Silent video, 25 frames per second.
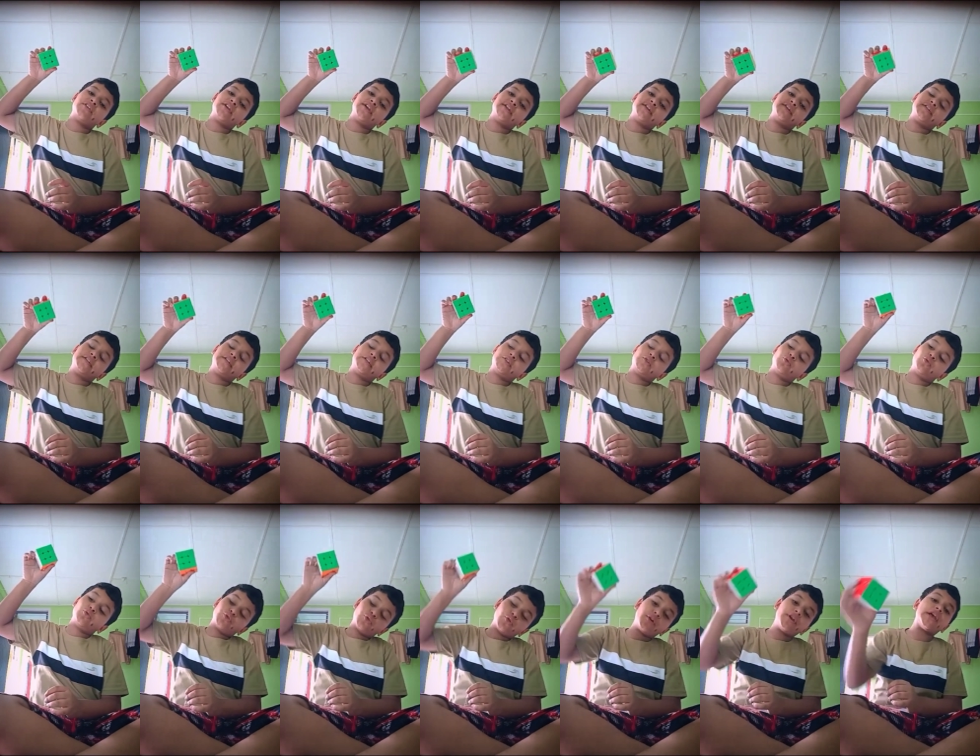वी
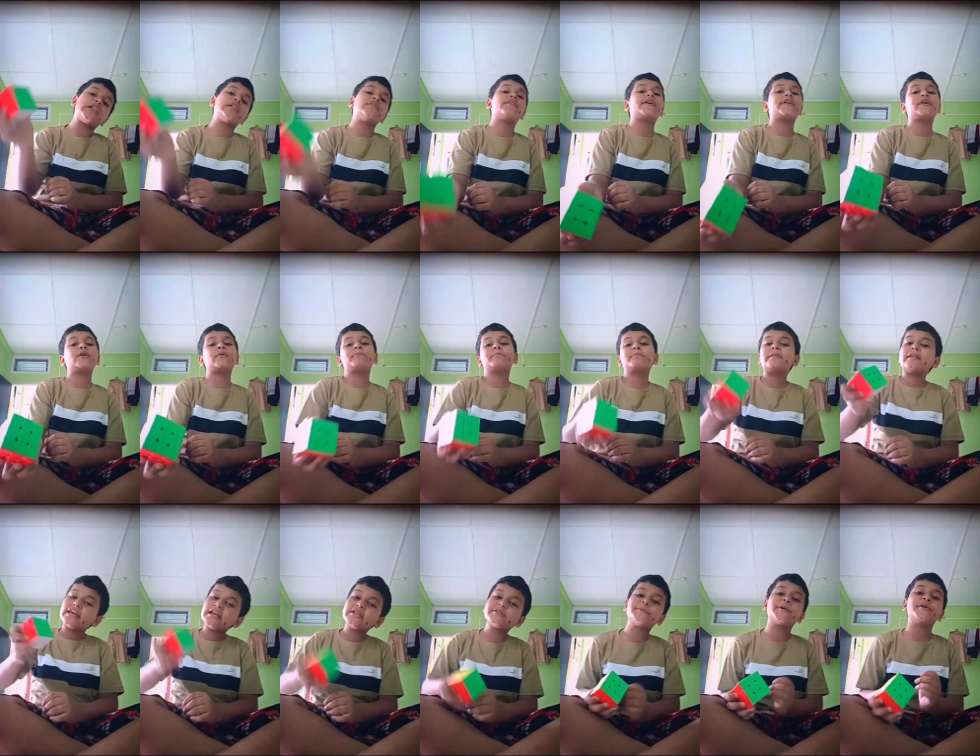ट्यूटोरियल वीडियो
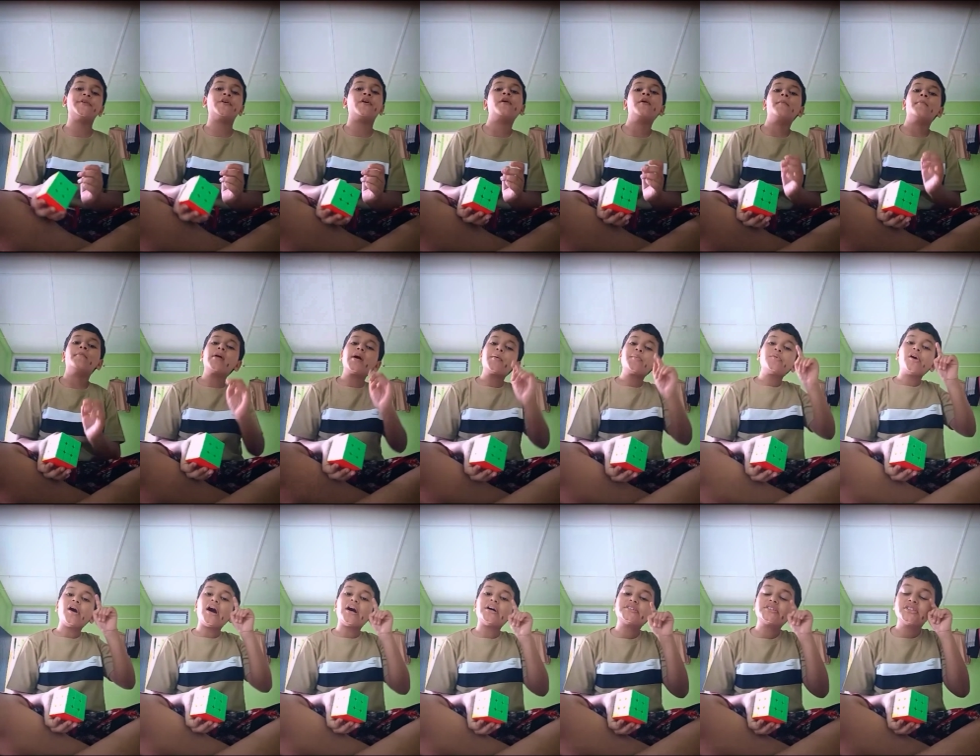प्लीज़ भर दो मैं
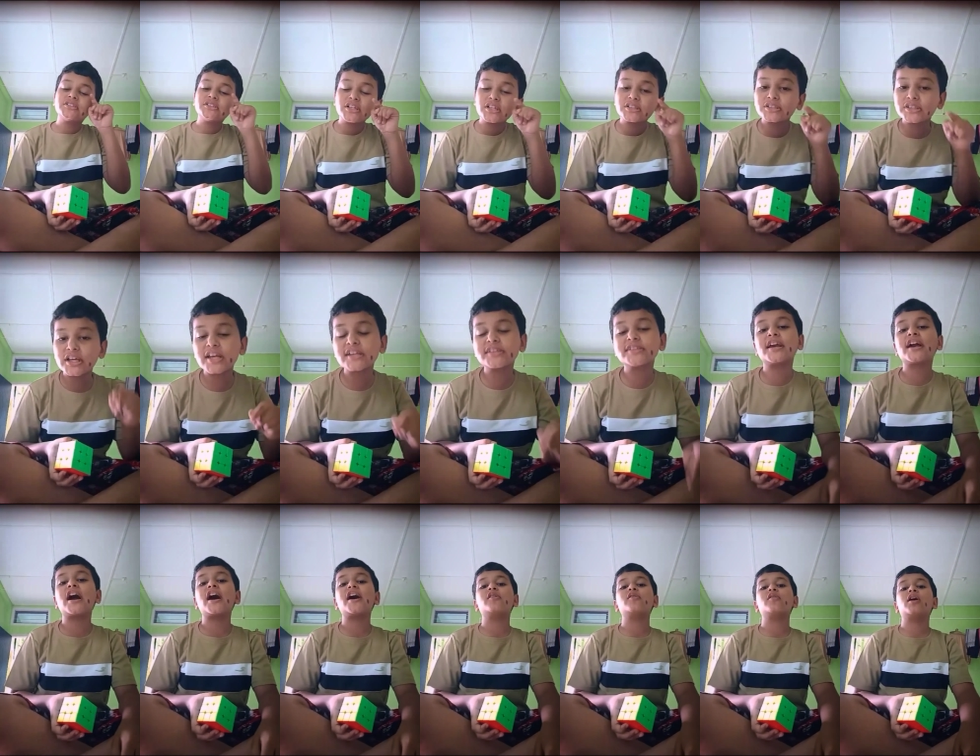आपको अच्छे से
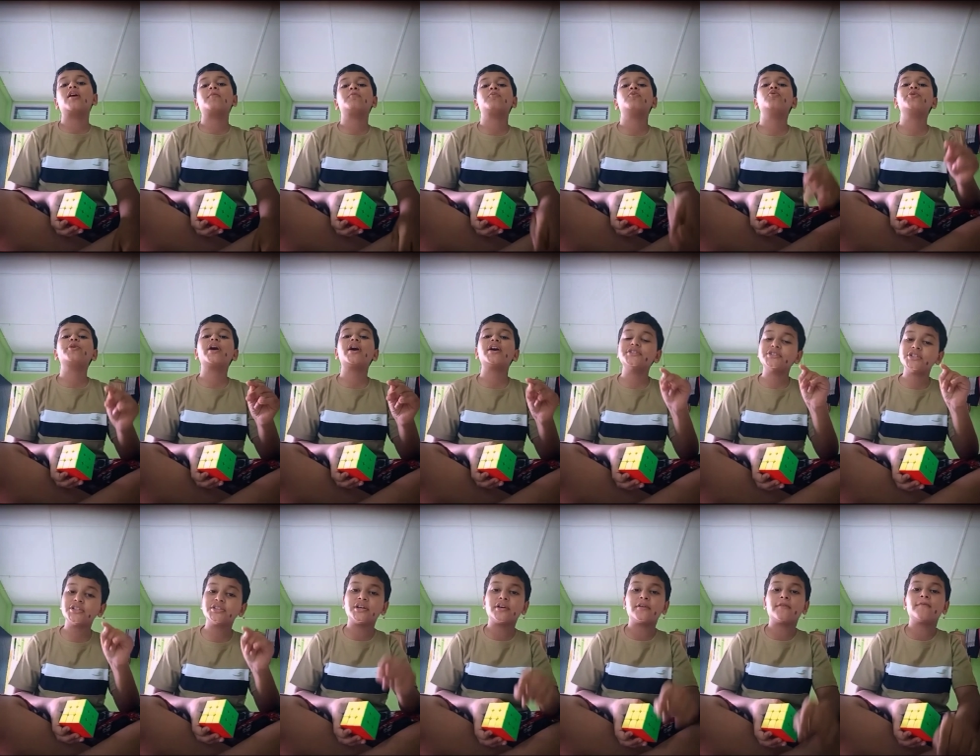सिखाऊंगा पूरा
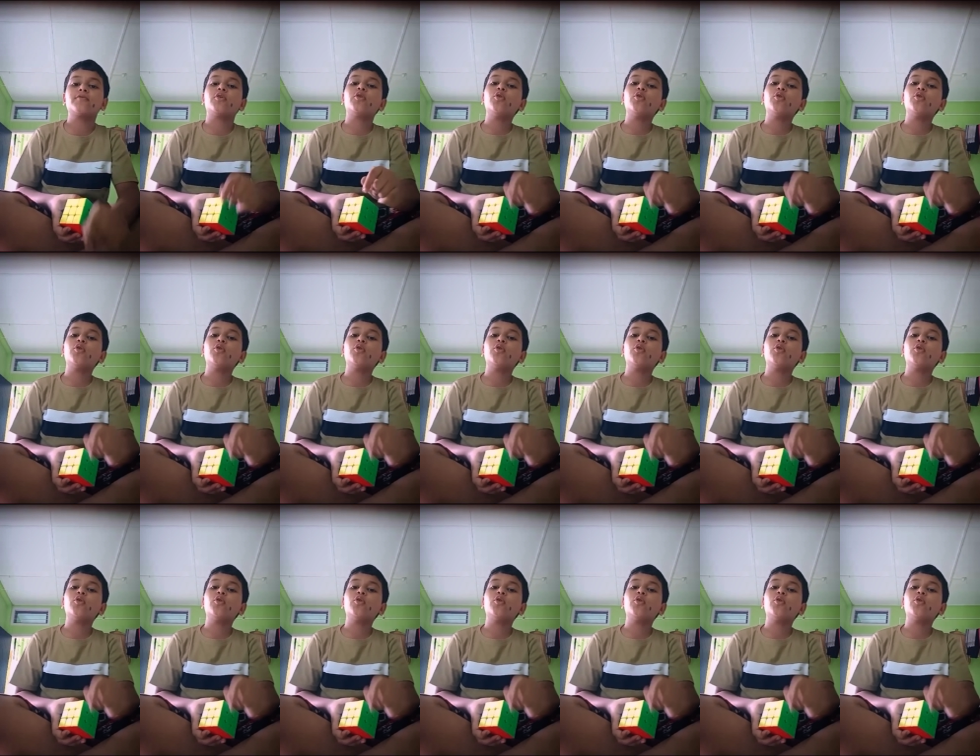अच्छे से